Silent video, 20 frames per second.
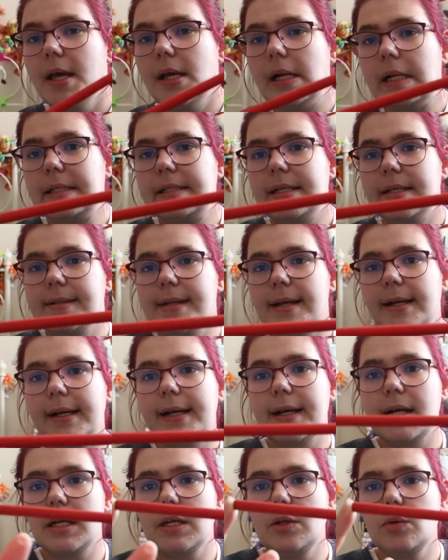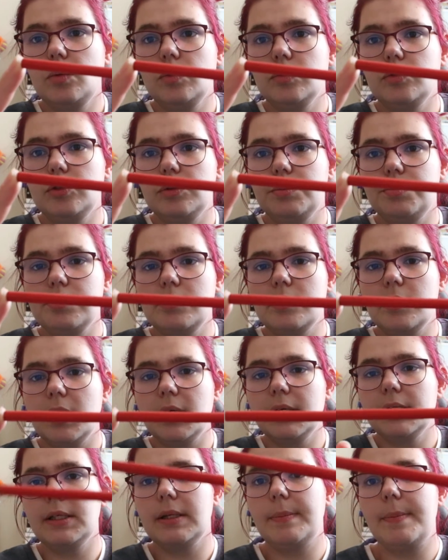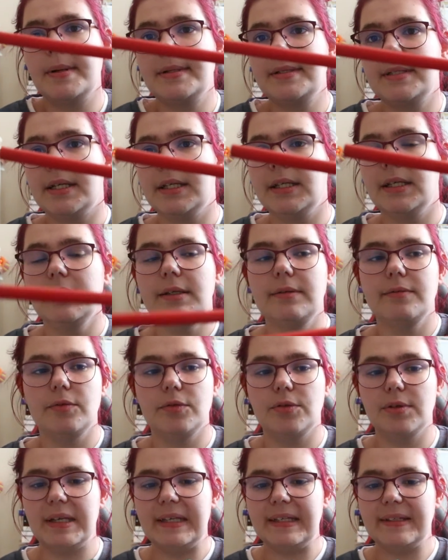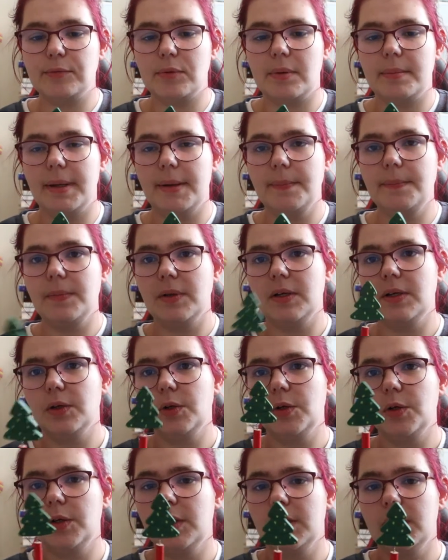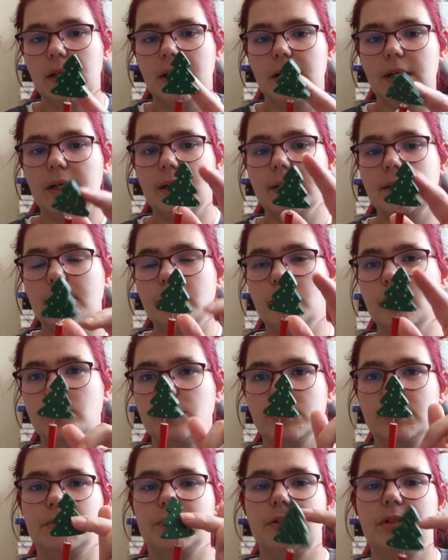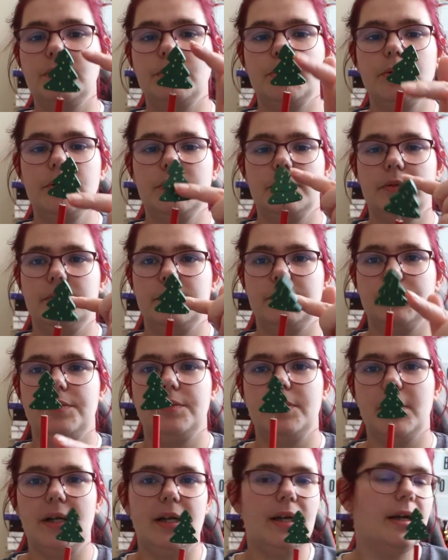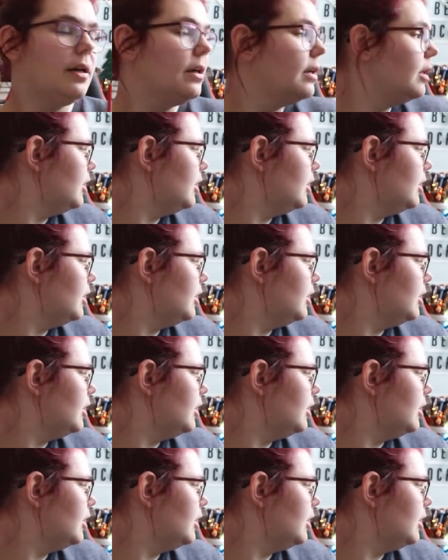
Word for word: Et c'est un crayon de bois qui n'est pas taillé, qu'il faut tailler soi-même. Et ça bouge un petit peu. Voilà.